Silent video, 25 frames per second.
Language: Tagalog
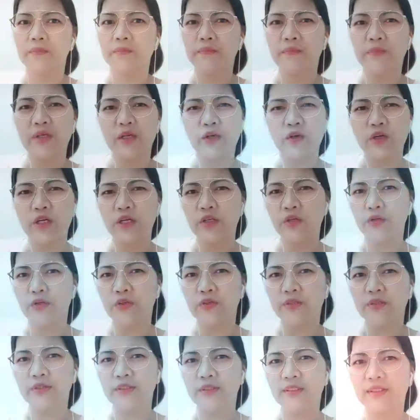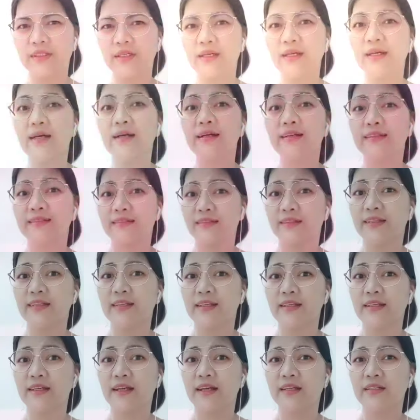Pero ngayon, ang
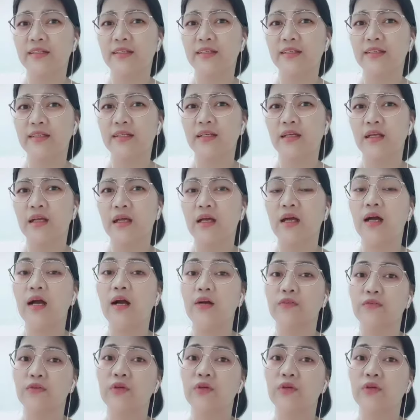nangyayari, ang